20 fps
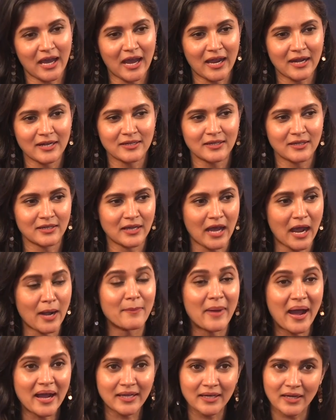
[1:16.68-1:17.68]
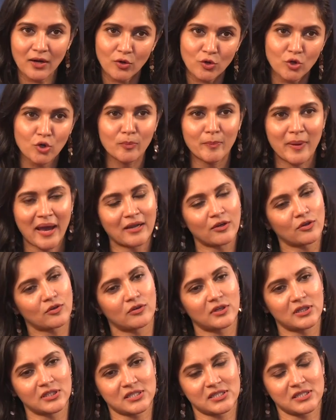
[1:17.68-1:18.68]
আর আর বাকিরাও খুব ভালো
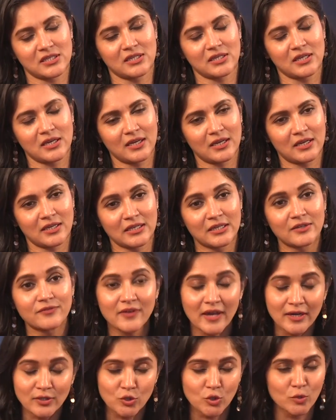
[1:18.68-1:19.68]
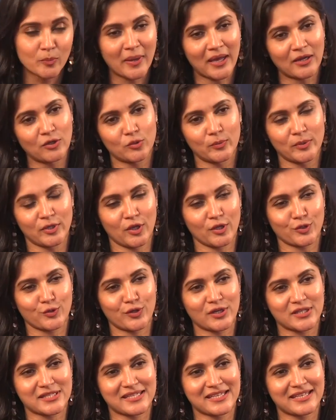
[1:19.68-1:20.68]
করেছে ইরফান খুব ভালো অভিনয়
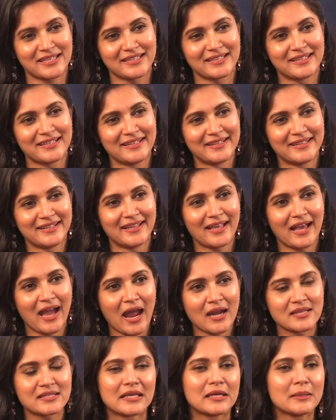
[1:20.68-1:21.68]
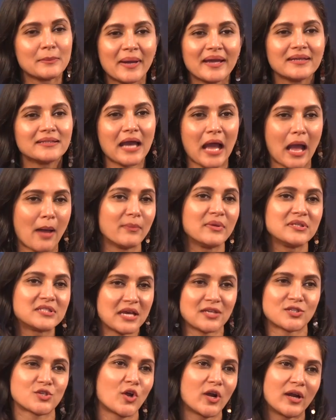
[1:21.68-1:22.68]
করেছে আর সেলিম ভাইটা আমি
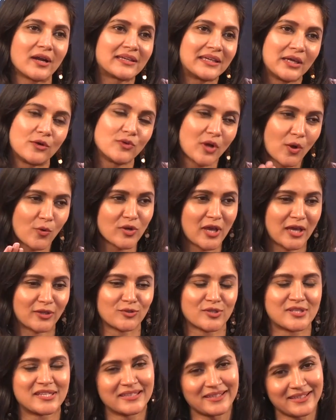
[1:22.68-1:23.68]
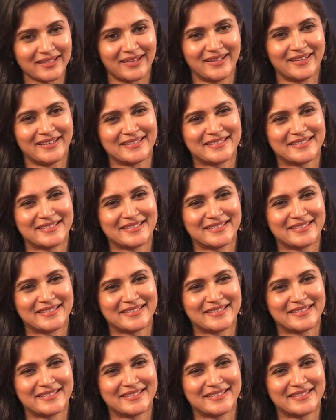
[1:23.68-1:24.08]
জাজ করার কেউ না উনি এত সিনিয়র